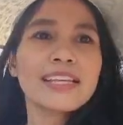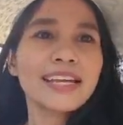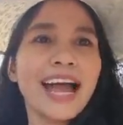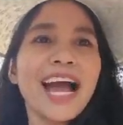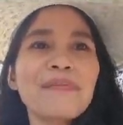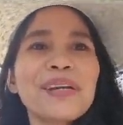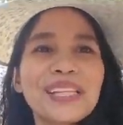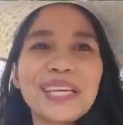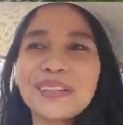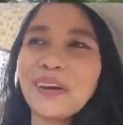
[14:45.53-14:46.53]
Kahapon
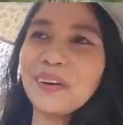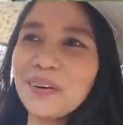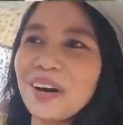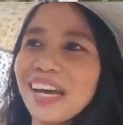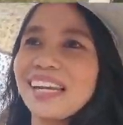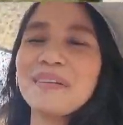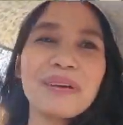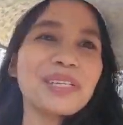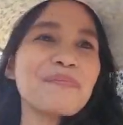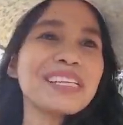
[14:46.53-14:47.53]
nandito ako, kaya lang
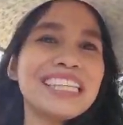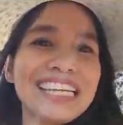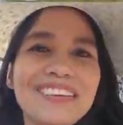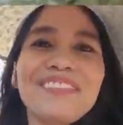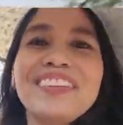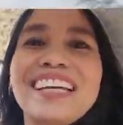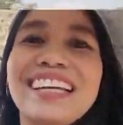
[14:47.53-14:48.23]
medyo madilim